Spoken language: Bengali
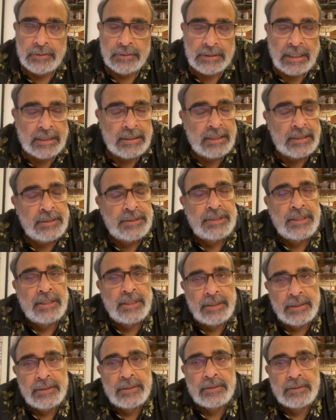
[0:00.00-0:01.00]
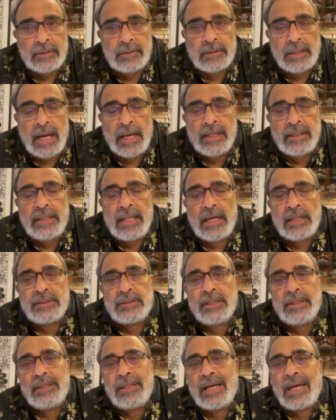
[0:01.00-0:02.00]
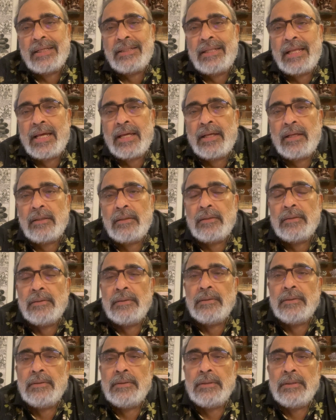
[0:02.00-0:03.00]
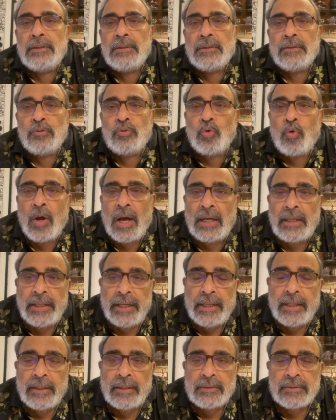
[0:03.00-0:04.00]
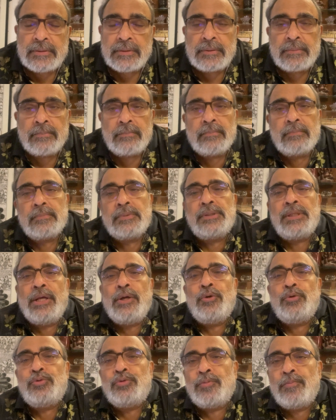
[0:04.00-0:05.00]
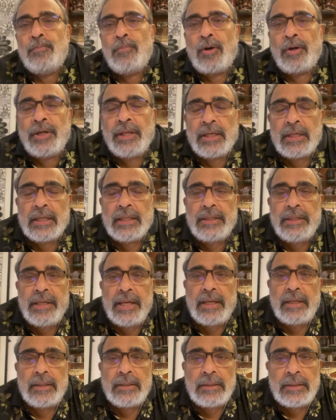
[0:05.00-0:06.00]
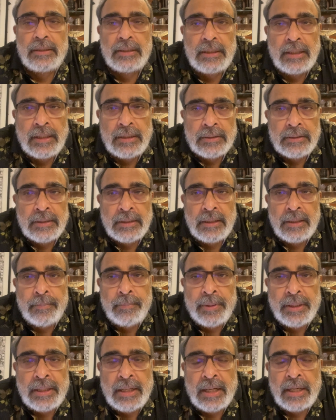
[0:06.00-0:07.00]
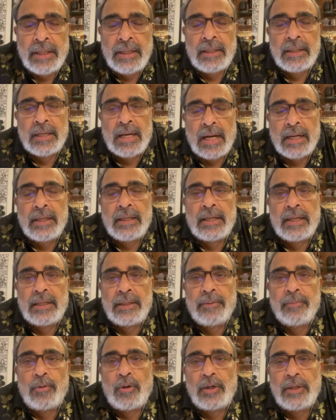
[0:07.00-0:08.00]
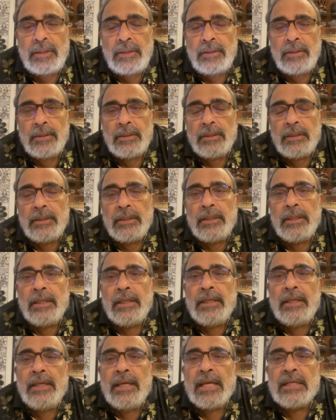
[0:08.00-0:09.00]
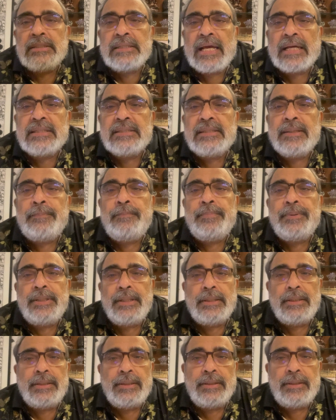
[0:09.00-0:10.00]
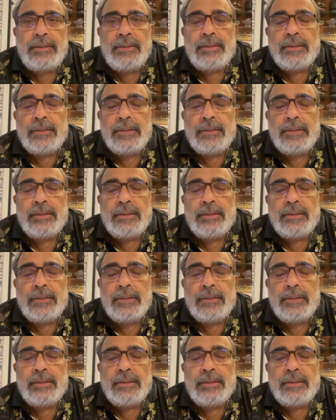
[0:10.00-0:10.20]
তাদের যে কায়দা সেই কায়দায় দুগালে চুম্বন এঁকে দিয়ে তিনি মেনানের কানে কানে বলেন হি হ্যাজ অ্যাকসেপ্টেড ইট